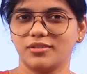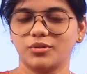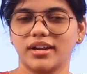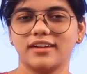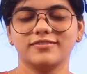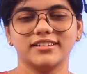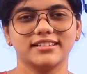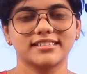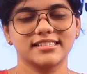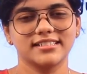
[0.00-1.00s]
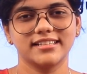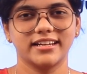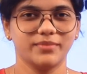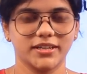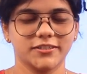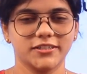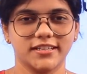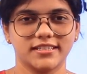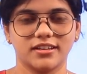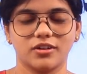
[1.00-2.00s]
ఉన్నవి స్కిల్స్ అని మెన్షన్
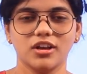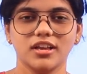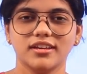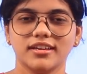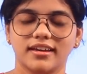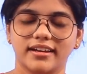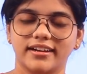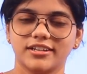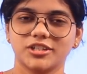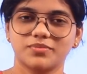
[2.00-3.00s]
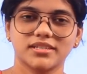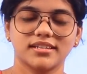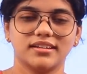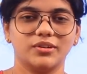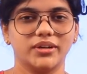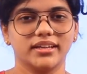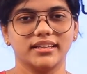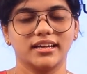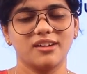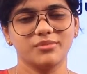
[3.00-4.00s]
చేస్తారు లీడర్షిప్ స్కిల్
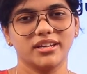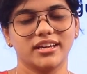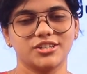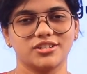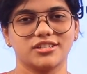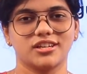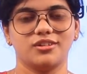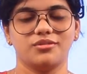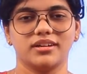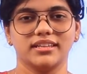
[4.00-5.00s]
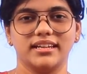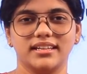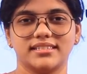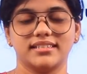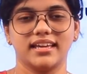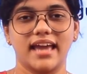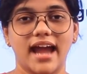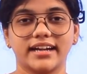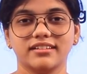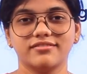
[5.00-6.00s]
ఉంటుంది కమ్యూనికేషన్ స్కిల్ ఉంటుంది లిసనింగ్
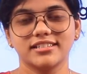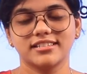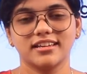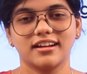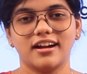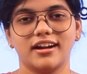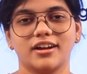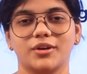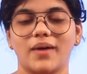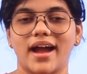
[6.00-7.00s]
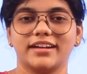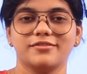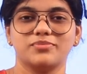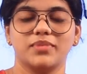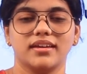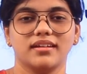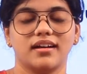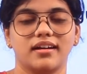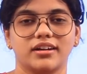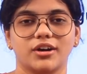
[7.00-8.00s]
యాక్టివ్ లిసనింగ్ అంటారు యాక్టివ్ స్పీకింగ్
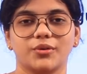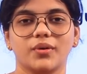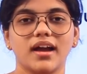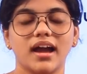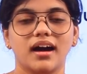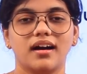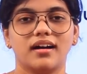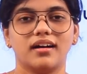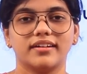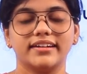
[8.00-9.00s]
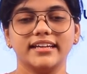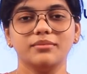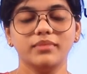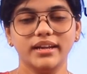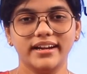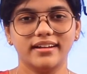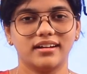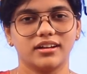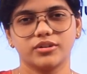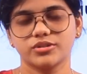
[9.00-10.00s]
అంటారు టీమ్ లీడ్
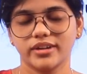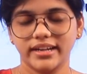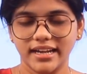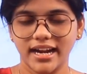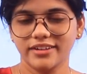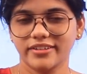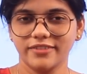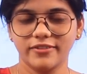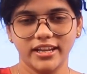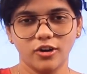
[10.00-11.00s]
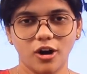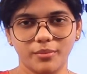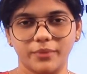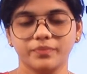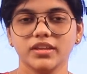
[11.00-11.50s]
అంటారు సో ఇట్లాంటివన్నీ వెరీ కామన్